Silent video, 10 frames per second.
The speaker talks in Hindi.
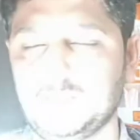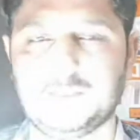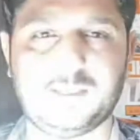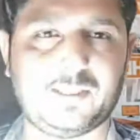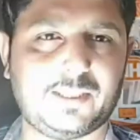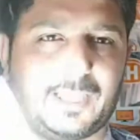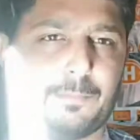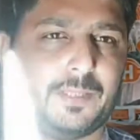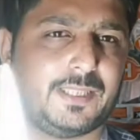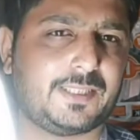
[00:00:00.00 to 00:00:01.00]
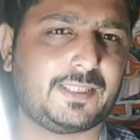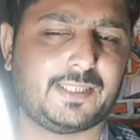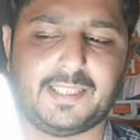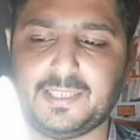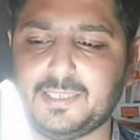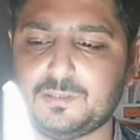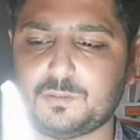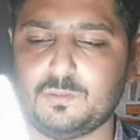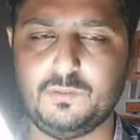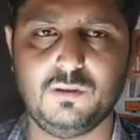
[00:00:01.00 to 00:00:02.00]
जैसे कि आप देख सकते हैं
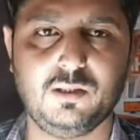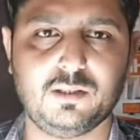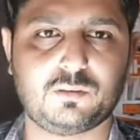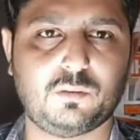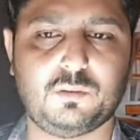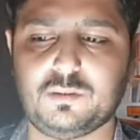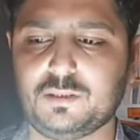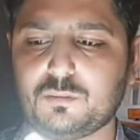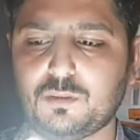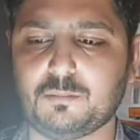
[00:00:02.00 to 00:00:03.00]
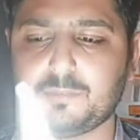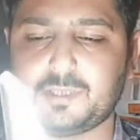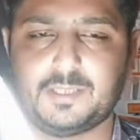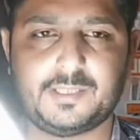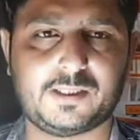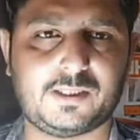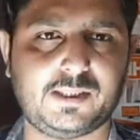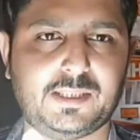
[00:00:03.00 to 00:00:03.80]
इसको तो इसको हम 360